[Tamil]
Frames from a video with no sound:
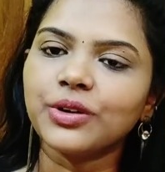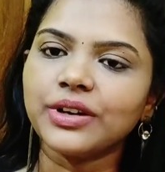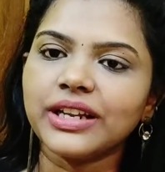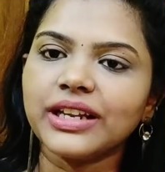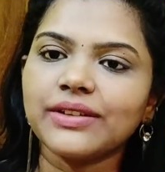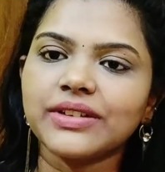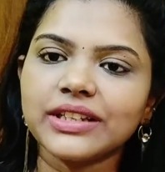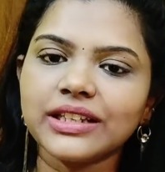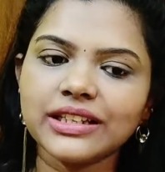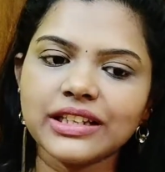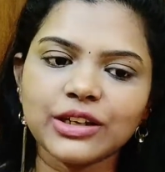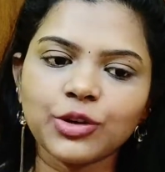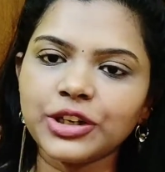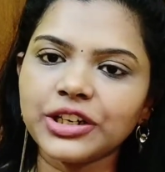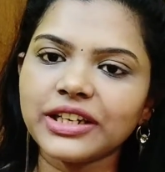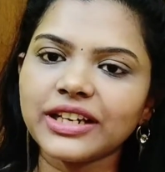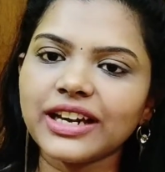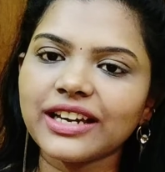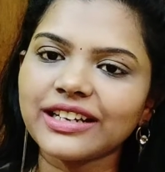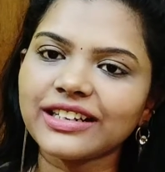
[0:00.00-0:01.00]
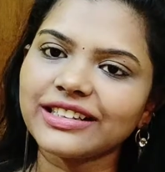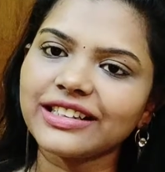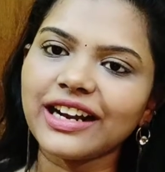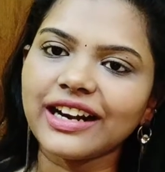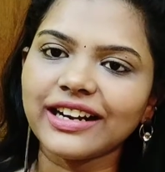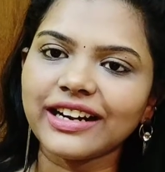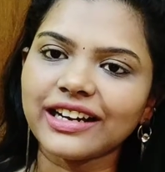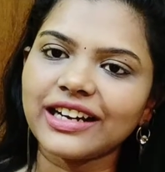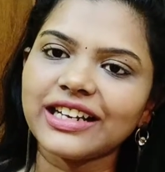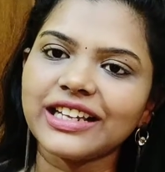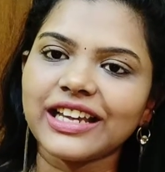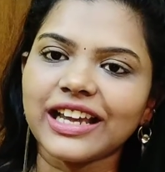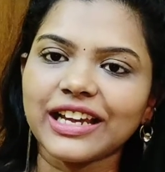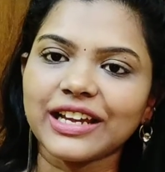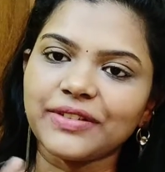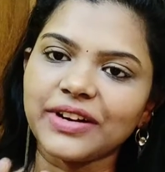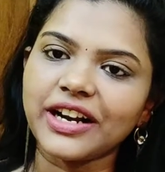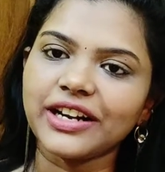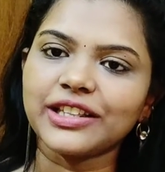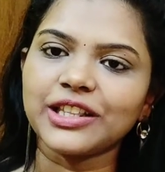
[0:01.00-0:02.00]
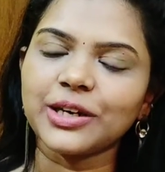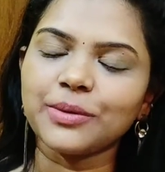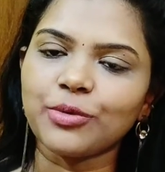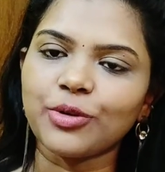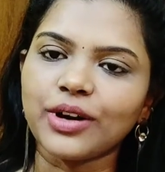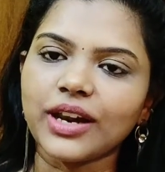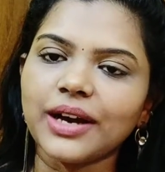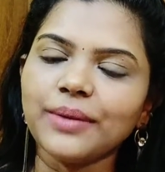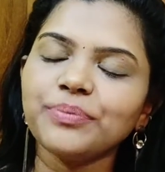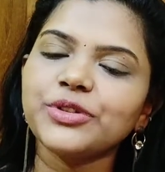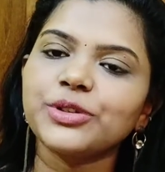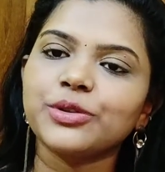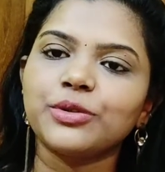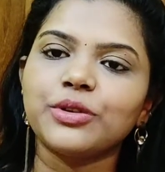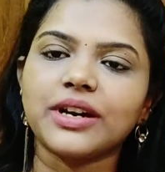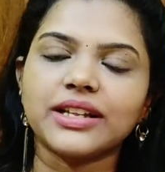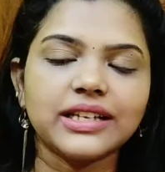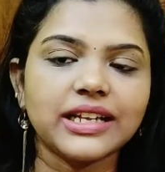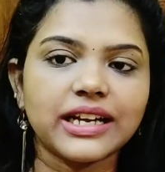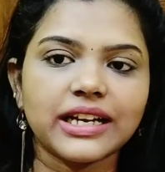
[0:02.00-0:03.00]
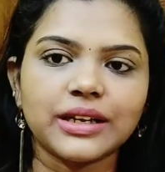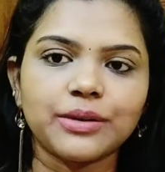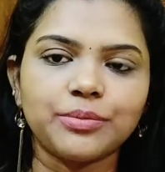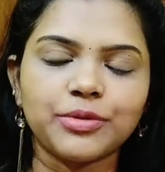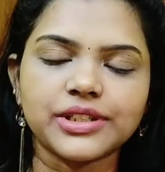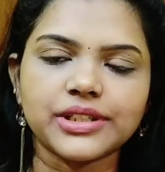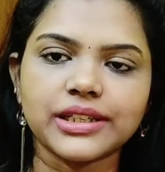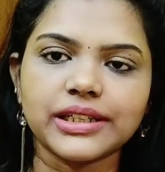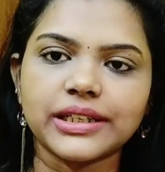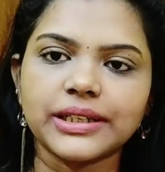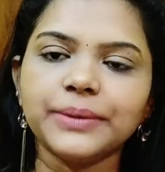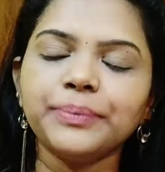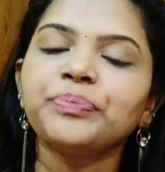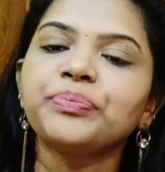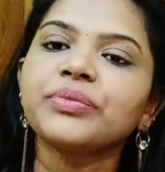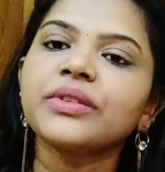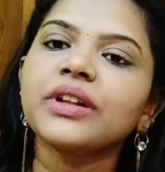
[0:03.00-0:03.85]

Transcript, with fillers: நீங்கள் வந்து இது குட்டியாக இருக்குது அழகாக நீங்கள் எங்கே வேணால் எடுத்துகிட்டு போகலாம் ஸோ அது எனக்கு பிடிச்சிருக்கு